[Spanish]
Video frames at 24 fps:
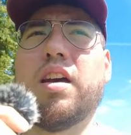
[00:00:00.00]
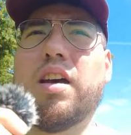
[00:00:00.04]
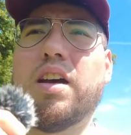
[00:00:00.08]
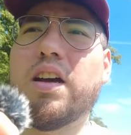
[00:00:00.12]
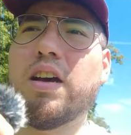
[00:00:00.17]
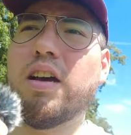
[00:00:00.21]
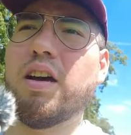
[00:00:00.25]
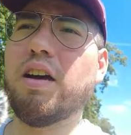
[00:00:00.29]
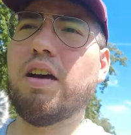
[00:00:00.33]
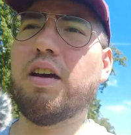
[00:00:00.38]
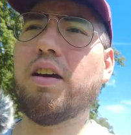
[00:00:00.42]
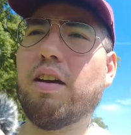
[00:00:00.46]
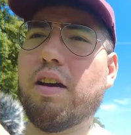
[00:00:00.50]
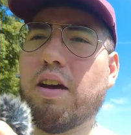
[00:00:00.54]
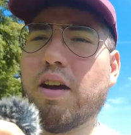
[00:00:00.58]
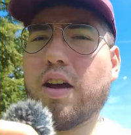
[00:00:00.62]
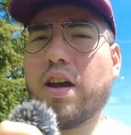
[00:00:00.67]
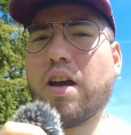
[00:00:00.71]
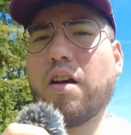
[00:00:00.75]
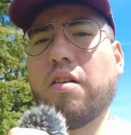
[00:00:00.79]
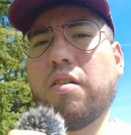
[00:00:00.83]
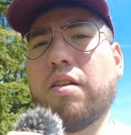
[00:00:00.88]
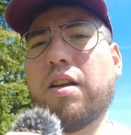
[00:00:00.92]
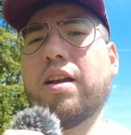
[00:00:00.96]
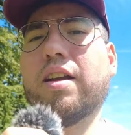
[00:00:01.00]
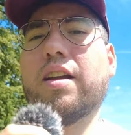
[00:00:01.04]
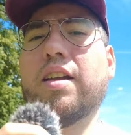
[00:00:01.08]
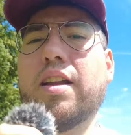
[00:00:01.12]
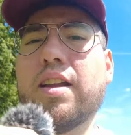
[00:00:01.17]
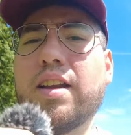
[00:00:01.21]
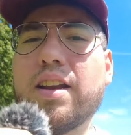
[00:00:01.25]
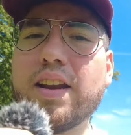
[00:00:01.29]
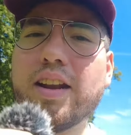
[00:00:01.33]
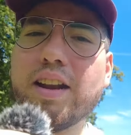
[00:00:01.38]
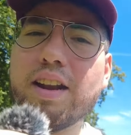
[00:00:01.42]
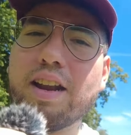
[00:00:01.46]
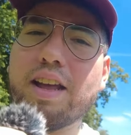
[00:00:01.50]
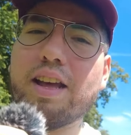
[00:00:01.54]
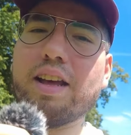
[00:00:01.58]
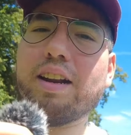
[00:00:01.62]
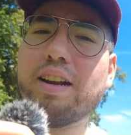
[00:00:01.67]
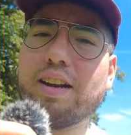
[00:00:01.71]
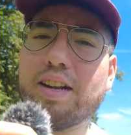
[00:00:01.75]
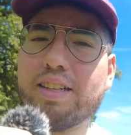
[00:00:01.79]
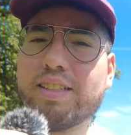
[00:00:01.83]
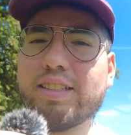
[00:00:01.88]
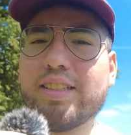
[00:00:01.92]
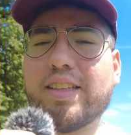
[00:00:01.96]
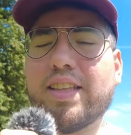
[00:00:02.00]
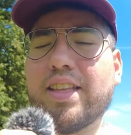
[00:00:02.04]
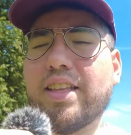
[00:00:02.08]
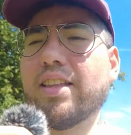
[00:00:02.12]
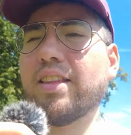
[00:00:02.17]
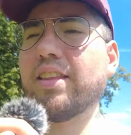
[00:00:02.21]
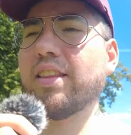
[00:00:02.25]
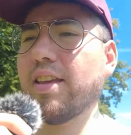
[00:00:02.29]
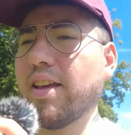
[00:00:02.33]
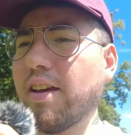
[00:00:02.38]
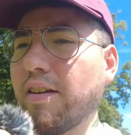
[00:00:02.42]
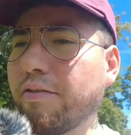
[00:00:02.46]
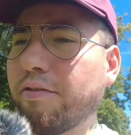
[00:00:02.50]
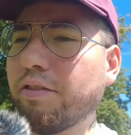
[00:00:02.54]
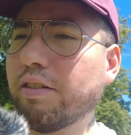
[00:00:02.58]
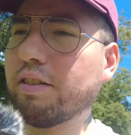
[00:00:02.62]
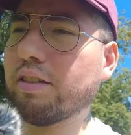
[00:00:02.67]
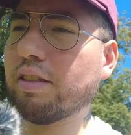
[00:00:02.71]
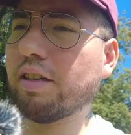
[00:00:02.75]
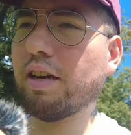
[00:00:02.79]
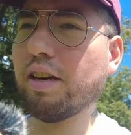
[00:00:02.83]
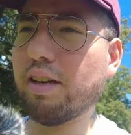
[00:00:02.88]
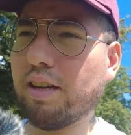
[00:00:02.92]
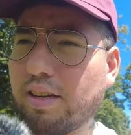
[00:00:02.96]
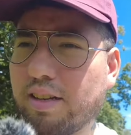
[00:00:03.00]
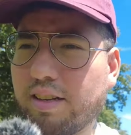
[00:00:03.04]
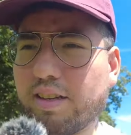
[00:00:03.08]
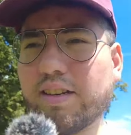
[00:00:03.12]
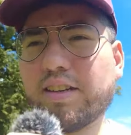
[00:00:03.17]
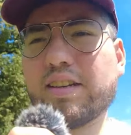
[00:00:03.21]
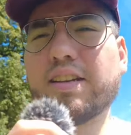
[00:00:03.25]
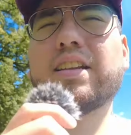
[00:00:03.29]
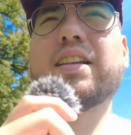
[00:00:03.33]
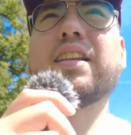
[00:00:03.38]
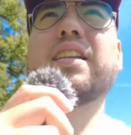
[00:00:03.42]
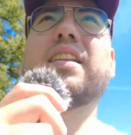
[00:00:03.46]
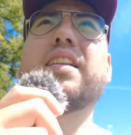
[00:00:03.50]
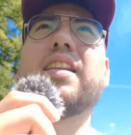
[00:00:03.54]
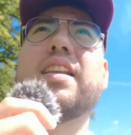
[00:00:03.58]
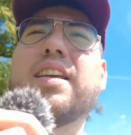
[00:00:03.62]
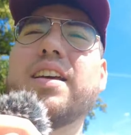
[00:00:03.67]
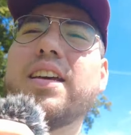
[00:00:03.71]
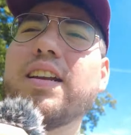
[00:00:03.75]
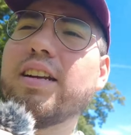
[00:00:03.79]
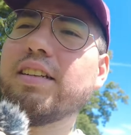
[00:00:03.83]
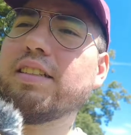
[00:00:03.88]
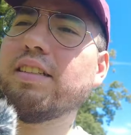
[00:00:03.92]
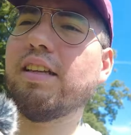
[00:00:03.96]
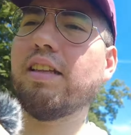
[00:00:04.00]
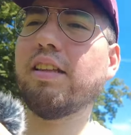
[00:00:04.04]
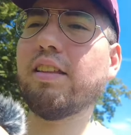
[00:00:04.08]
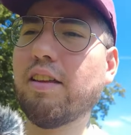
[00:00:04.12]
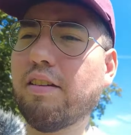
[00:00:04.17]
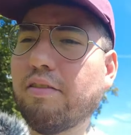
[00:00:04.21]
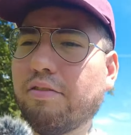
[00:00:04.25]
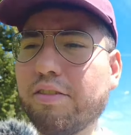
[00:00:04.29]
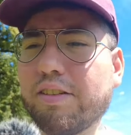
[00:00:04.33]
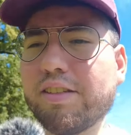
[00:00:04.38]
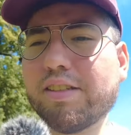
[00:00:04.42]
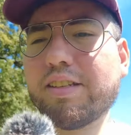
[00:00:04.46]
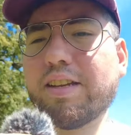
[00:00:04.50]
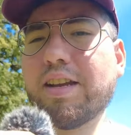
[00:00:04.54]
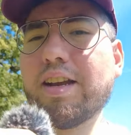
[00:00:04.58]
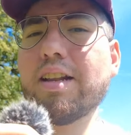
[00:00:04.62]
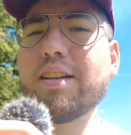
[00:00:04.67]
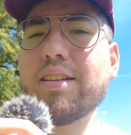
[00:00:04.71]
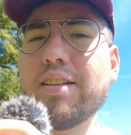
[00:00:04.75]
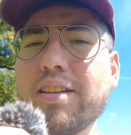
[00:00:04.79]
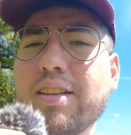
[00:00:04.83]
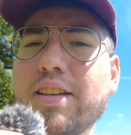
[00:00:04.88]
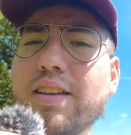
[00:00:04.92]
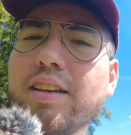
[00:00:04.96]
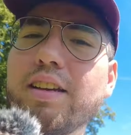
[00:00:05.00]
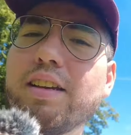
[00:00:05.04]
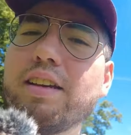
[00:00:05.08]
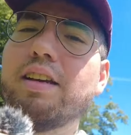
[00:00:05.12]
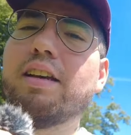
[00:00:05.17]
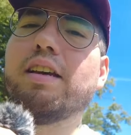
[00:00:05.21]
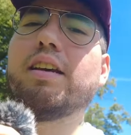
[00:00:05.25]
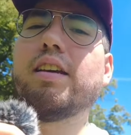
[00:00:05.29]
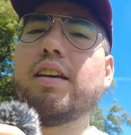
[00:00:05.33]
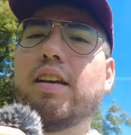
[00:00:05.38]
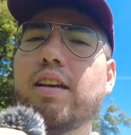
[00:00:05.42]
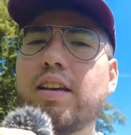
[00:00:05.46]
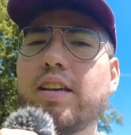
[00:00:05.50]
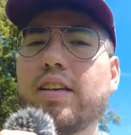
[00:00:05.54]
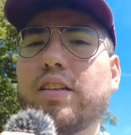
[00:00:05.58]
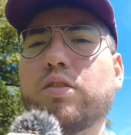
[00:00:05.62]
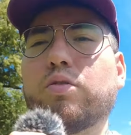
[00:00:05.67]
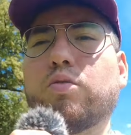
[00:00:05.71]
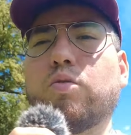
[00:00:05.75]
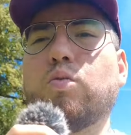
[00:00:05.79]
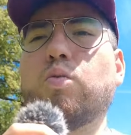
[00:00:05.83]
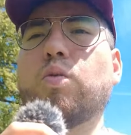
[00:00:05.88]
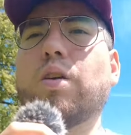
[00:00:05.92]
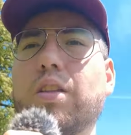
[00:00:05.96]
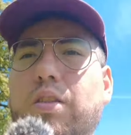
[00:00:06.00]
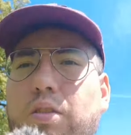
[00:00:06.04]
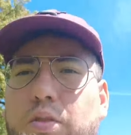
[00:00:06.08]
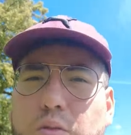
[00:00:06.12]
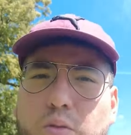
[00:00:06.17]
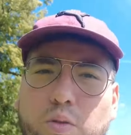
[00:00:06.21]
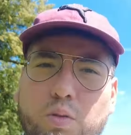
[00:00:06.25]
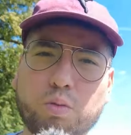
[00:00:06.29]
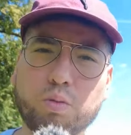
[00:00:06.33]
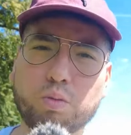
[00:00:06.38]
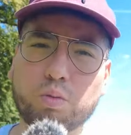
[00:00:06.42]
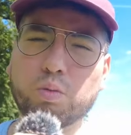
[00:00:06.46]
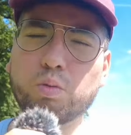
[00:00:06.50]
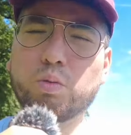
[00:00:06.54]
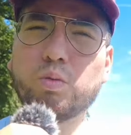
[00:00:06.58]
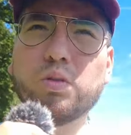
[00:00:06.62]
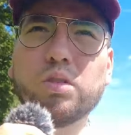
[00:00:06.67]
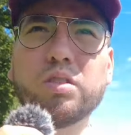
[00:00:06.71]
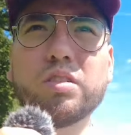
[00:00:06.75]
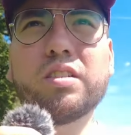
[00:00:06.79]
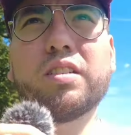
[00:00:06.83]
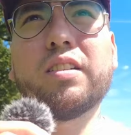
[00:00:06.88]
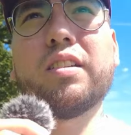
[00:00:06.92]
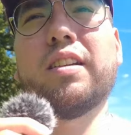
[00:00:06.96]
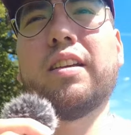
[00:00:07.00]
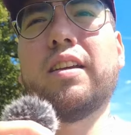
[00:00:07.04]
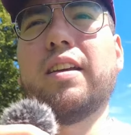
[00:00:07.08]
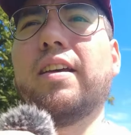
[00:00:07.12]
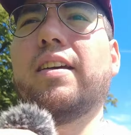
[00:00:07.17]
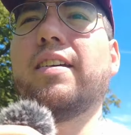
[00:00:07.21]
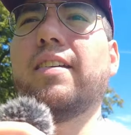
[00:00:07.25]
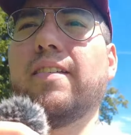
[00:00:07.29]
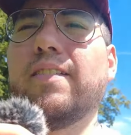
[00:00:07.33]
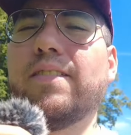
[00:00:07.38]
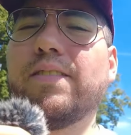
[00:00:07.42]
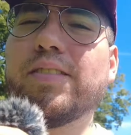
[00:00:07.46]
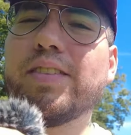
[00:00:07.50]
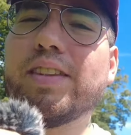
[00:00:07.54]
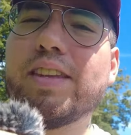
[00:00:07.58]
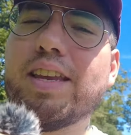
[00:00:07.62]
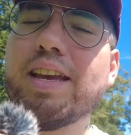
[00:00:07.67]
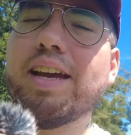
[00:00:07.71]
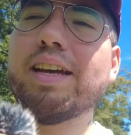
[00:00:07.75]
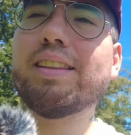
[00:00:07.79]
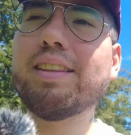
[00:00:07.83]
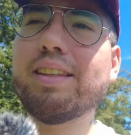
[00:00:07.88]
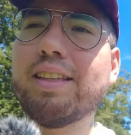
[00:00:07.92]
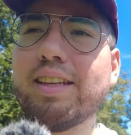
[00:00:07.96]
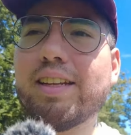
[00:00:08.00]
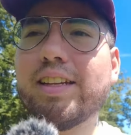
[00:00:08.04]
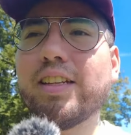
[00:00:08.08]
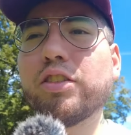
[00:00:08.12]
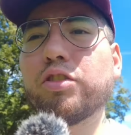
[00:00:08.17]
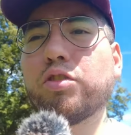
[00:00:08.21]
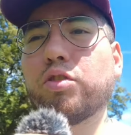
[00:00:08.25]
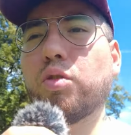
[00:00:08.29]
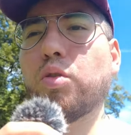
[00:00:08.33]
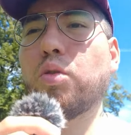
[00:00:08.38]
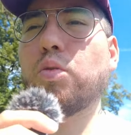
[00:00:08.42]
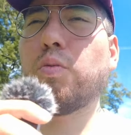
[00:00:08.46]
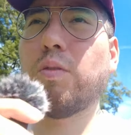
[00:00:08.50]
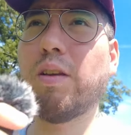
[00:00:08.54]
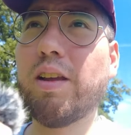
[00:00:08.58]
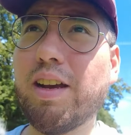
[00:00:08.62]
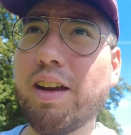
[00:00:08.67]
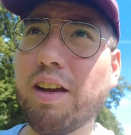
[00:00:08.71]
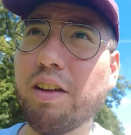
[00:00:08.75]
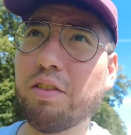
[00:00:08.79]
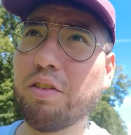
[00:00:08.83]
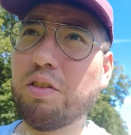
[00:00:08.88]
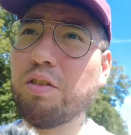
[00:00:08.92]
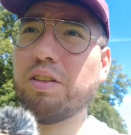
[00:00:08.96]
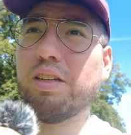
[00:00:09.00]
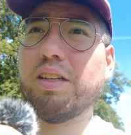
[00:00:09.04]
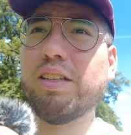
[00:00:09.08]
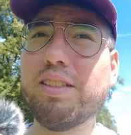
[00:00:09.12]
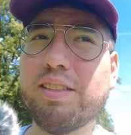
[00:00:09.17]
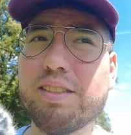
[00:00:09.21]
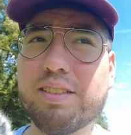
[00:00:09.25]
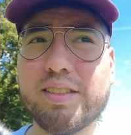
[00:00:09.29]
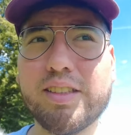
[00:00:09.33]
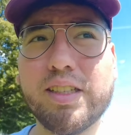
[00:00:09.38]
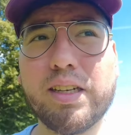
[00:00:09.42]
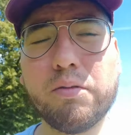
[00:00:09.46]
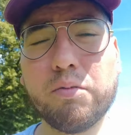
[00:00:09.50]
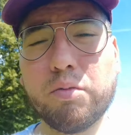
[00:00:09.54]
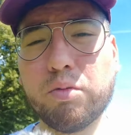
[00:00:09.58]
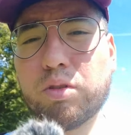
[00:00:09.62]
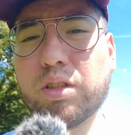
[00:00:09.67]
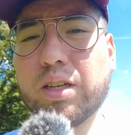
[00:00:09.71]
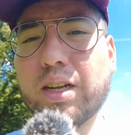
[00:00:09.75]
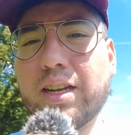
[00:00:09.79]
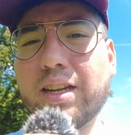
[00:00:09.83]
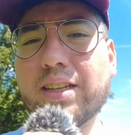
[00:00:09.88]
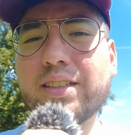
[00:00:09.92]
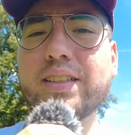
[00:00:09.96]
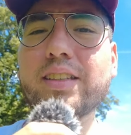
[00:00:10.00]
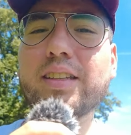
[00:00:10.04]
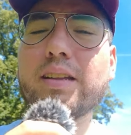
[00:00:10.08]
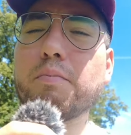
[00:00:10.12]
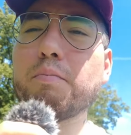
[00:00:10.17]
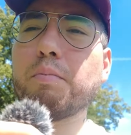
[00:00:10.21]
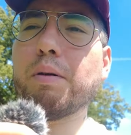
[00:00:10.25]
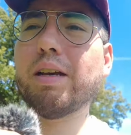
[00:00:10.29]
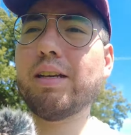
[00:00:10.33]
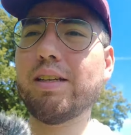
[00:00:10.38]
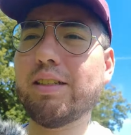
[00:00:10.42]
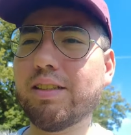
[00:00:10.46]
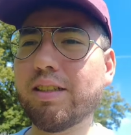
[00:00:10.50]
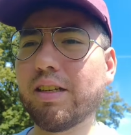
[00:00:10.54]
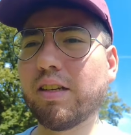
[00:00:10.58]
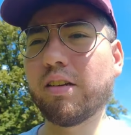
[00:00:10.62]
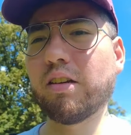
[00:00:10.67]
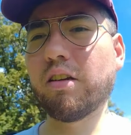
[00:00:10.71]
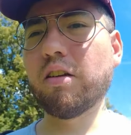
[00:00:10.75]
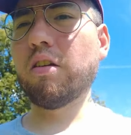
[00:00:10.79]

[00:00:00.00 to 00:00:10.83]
Ah, ahora, la residencia fiscal. La residencia fiscal es cuando tú ya tienes obligaciones tributarias en el país.